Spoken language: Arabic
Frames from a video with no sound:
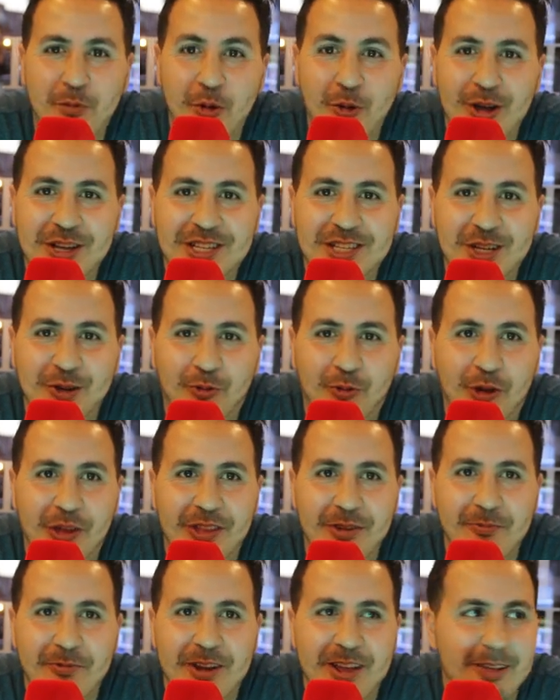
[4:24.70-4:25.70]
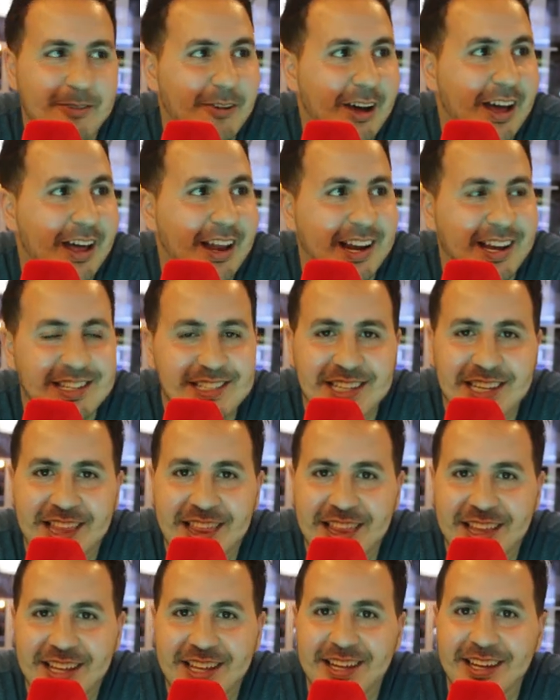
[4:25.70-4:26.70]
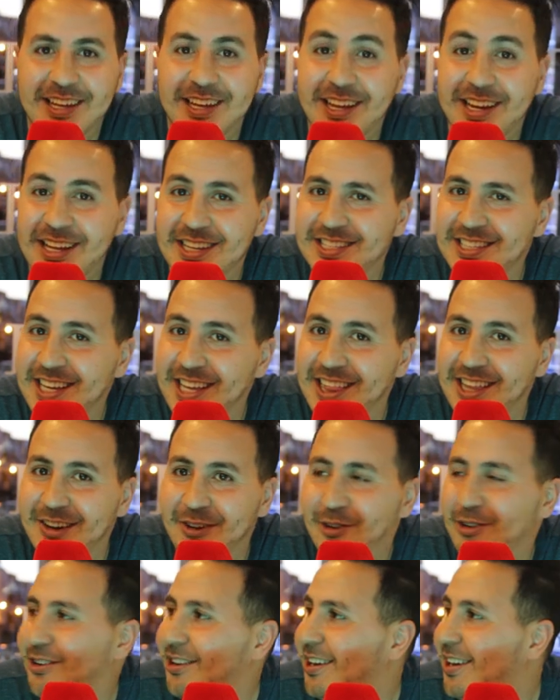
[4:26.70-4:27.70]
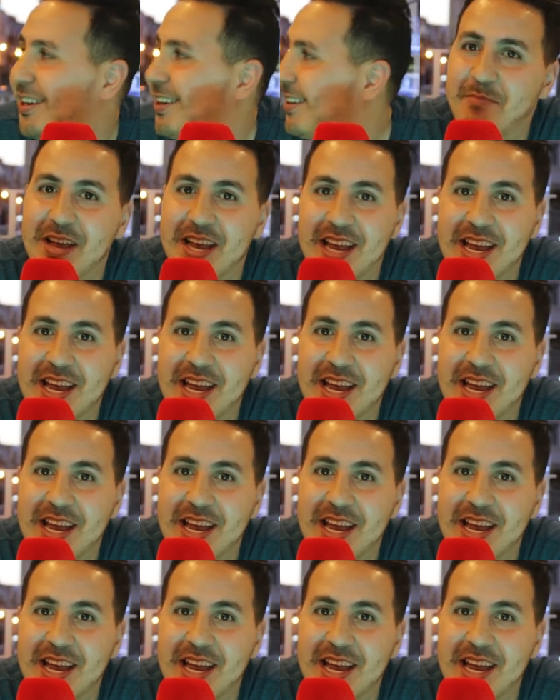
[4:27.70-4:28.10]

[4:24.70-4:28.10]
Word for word: بوي السكويد المنام غير حزق حزقت اخويا